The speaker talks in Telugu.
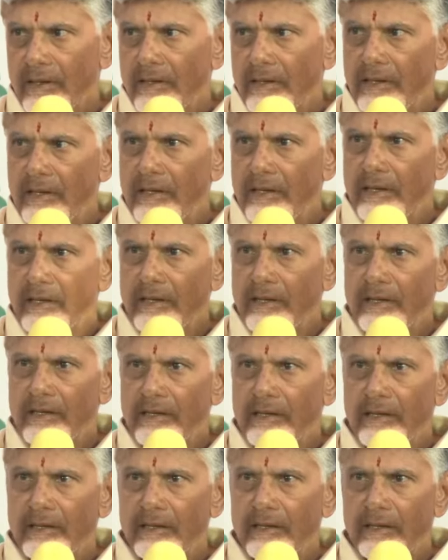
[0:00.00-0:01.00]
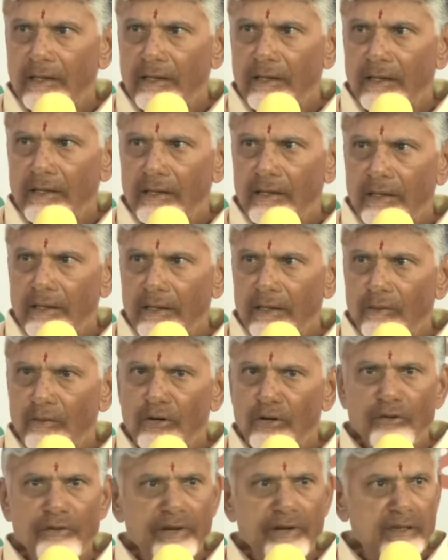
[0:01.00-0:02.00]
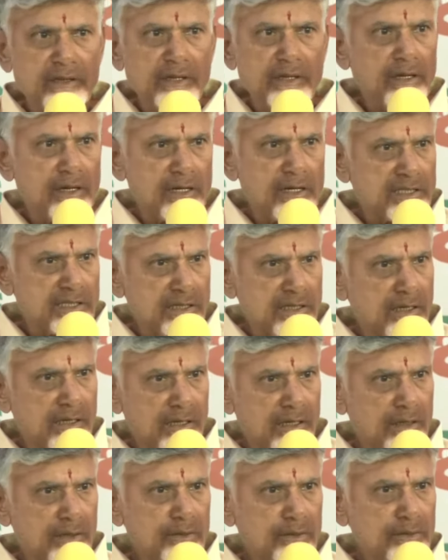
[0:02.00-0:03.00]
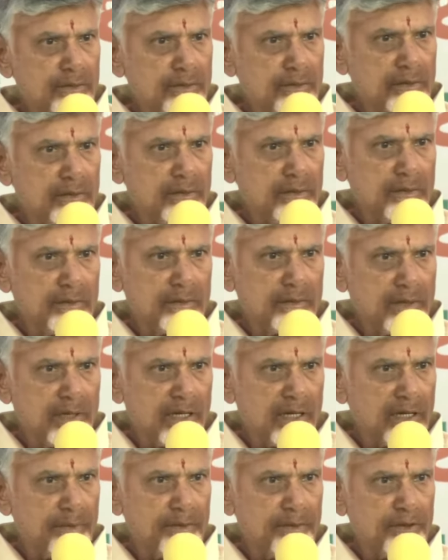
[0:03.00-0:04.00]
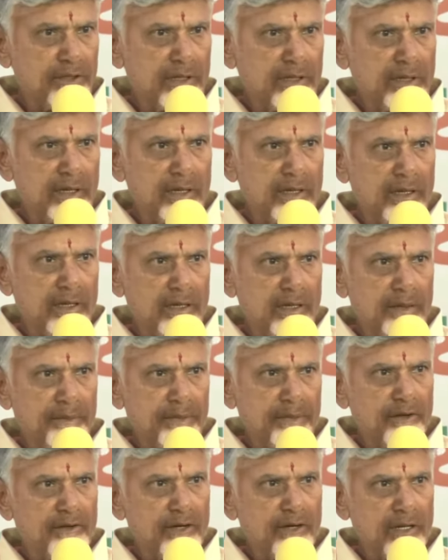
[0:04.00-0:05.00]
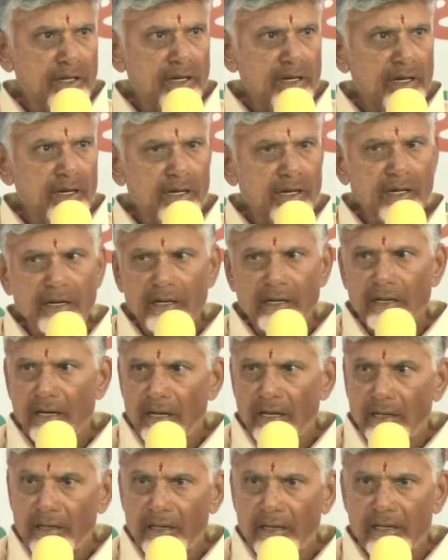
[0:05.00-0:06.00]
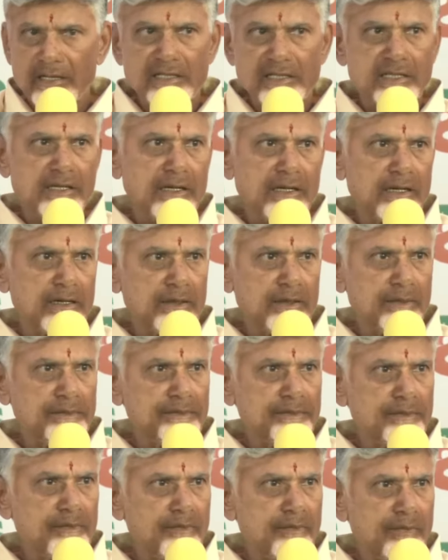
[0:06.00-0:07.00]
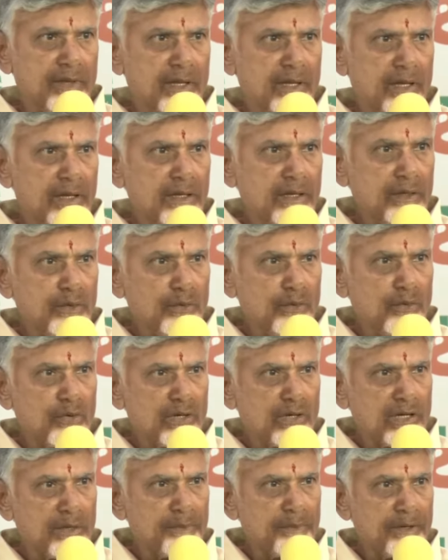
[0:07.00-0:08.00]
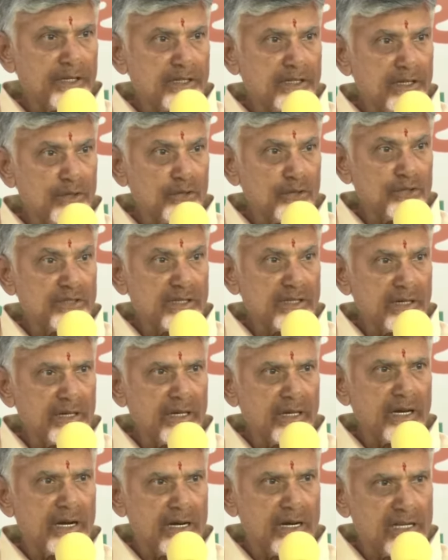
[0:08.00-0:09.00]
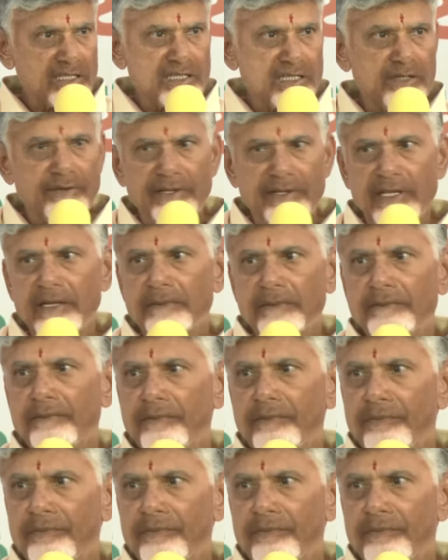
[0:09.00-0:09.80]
ఇది ఒక వ్యక్తికి నష్టం కాదు లేకపోతే పవన్ కళ్యాణ్ గారికి నాకే నష్టం కాదు ఐదు కోట్ల ప్రజలకు జరిగిన నష్టం ఇది